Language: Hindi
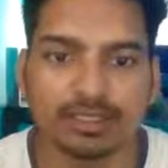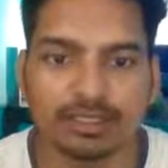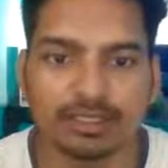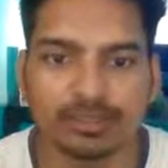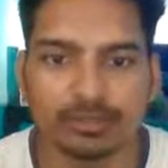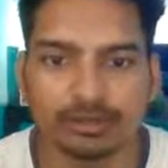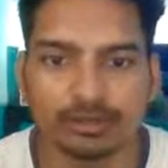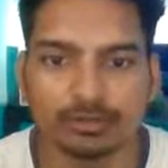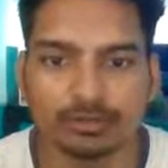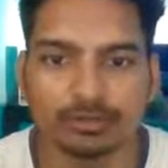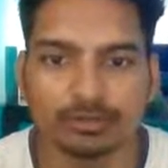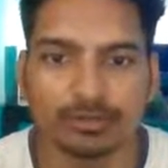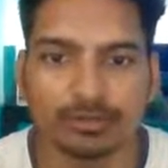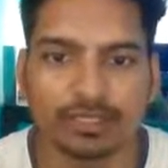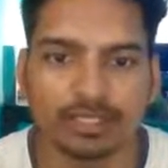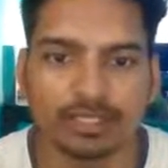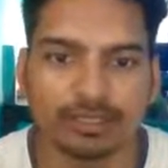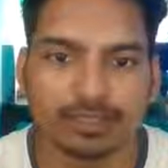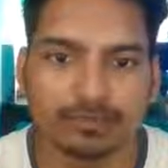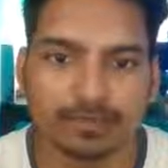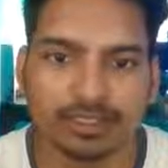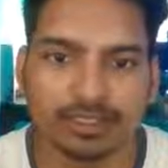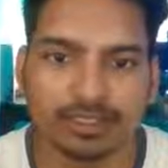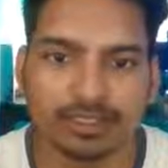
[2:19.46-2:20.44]
कंटिन्यू के
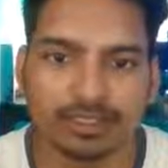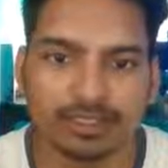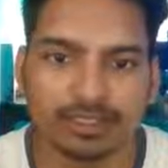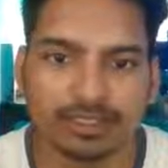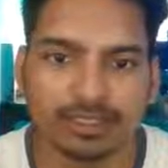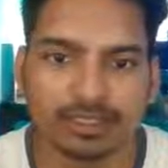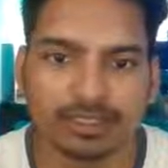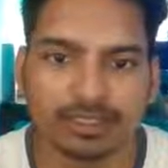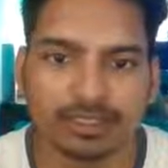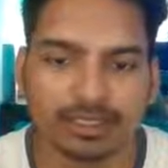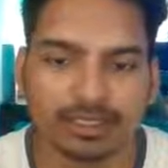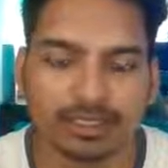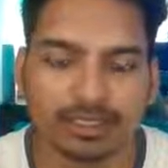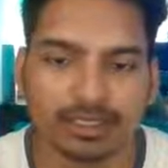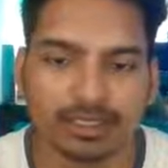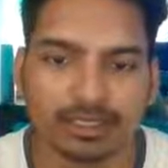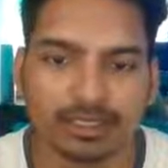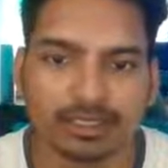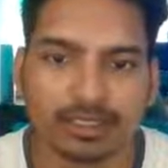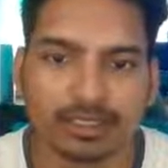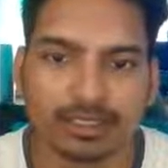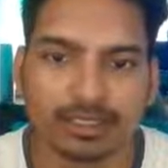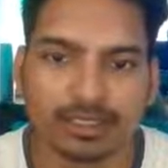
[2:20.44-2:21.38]
बटन पे क्लिक करना है